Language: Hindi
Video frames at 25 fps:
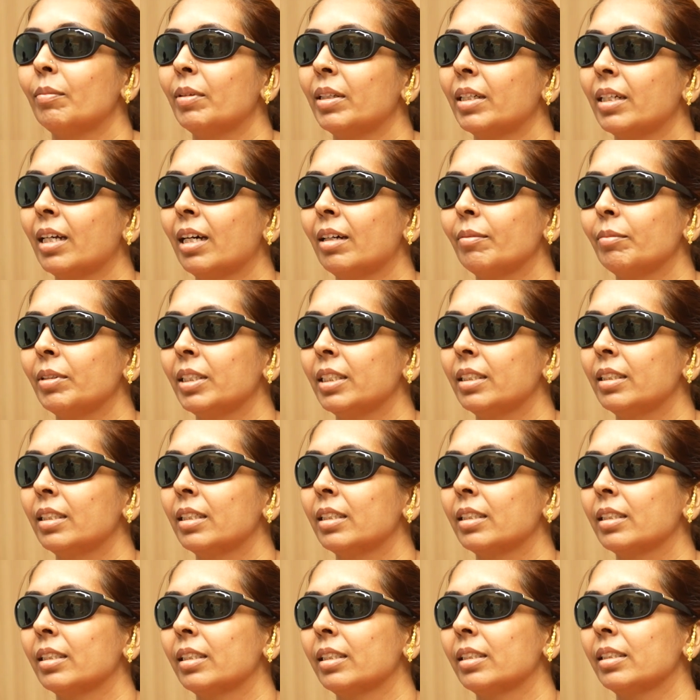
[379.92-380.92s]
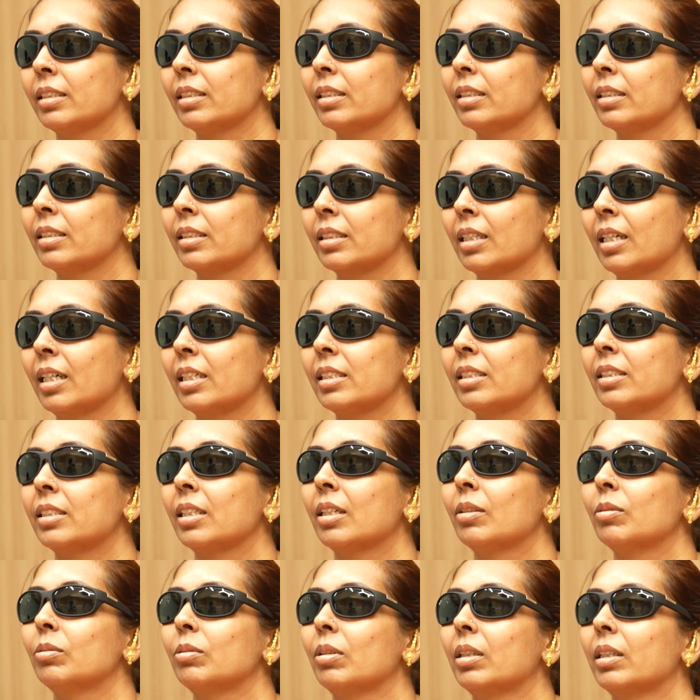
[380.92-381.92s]
मेरा अभी इधर इसका
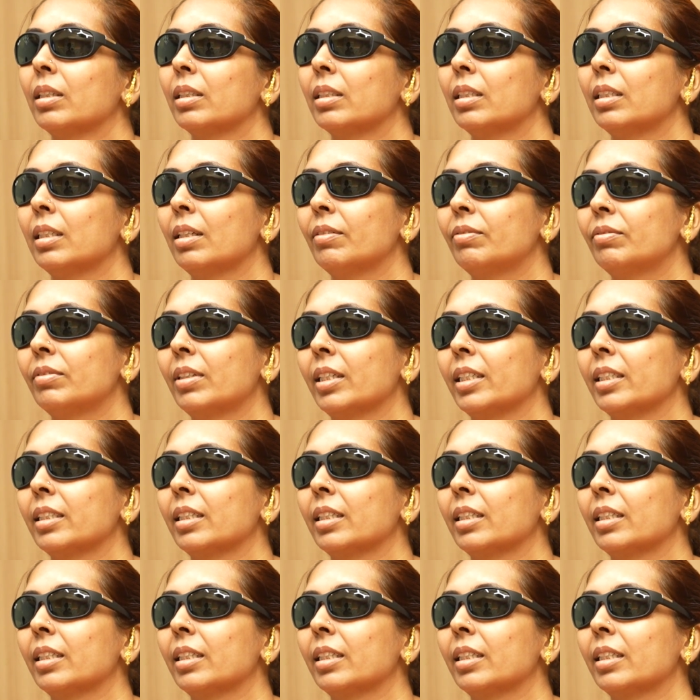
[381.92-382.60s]
अच्छा हुआ लेफ्ट आई